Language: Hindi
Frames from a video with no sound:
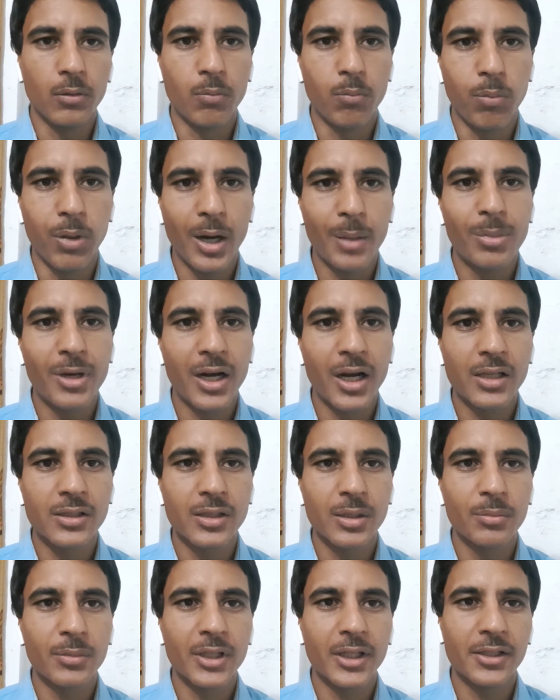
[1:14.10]
बाबर
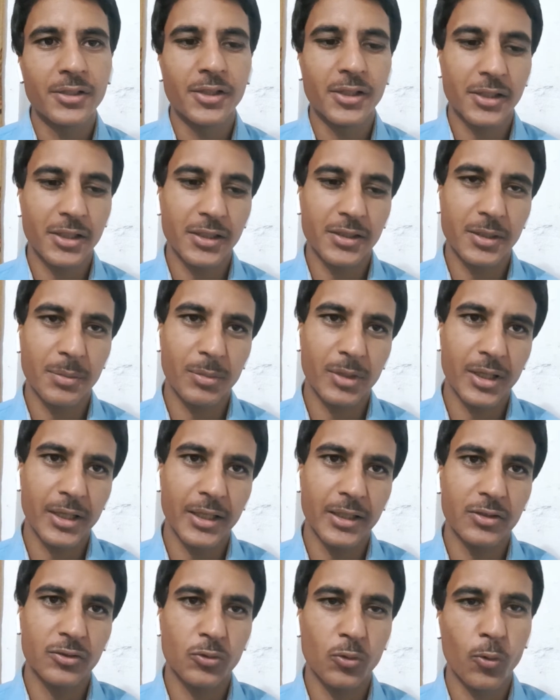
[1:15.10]
आजम ने जिस किस्म
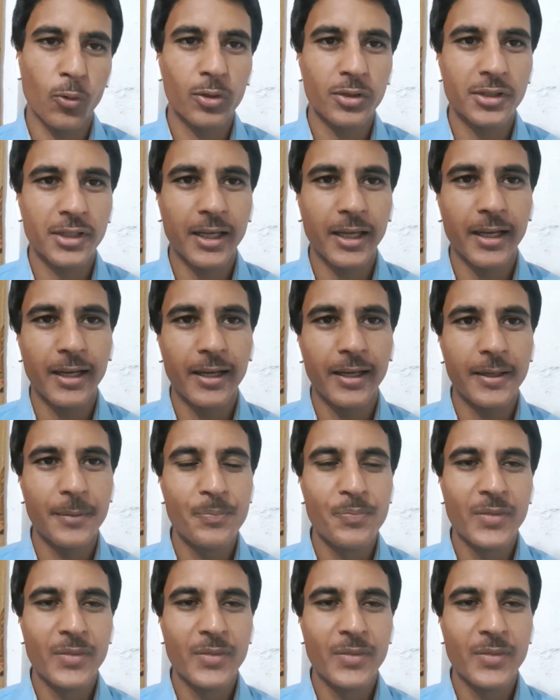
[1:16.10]
के स्ट्रोक्स खेले